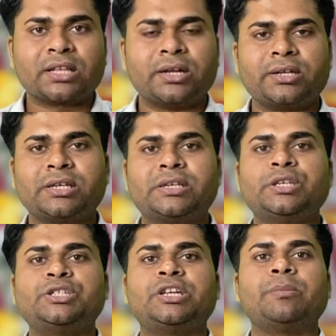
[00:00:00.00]
करें कि
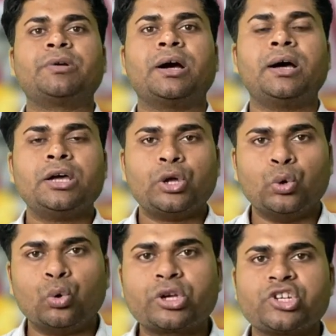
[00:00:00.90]
किस टाइप का
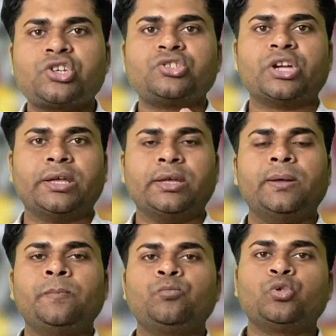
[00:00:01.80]
लोकेशन चाहिए
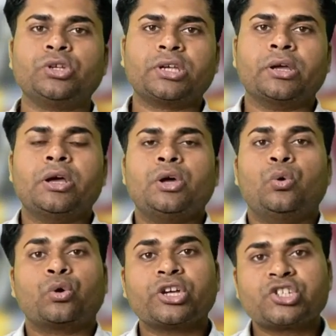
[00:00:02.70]
तो देखिए
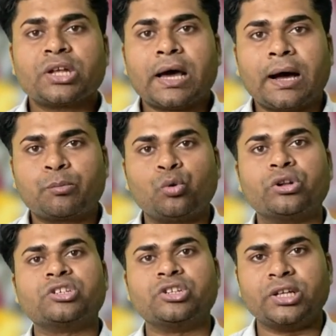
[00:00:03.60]
लोकेशन आपको
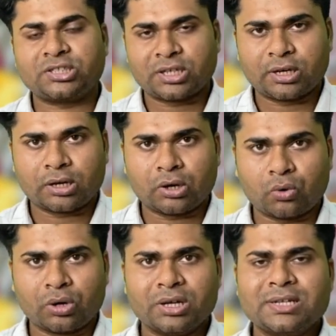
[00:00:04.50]
रेसिडेंशियल रखना
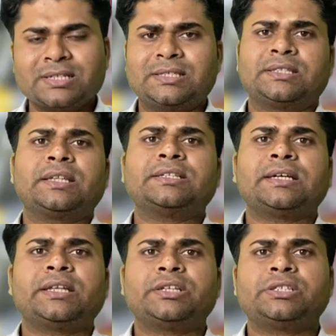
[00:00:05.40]
होगा जितना
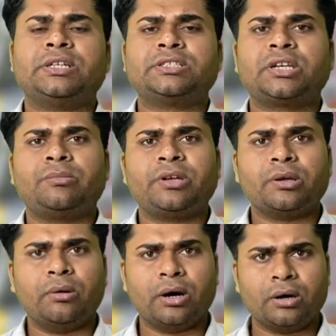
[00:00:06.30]
ज़्यादा रेसिडेंशियल
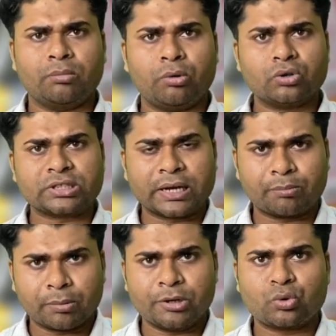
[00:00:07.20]
में बहुत सारे
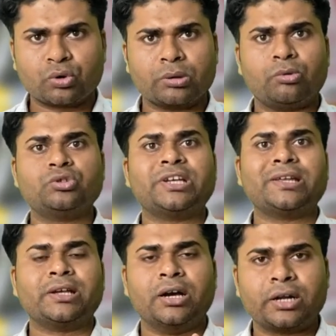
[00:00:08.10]
पब्लिक होंगे बहुत
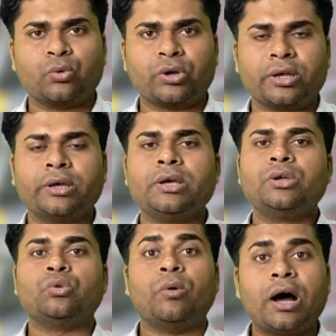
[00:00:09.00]
सारे घर होंगे
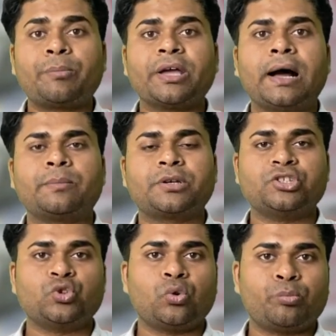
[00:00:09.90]
तो वहां पे आपके जो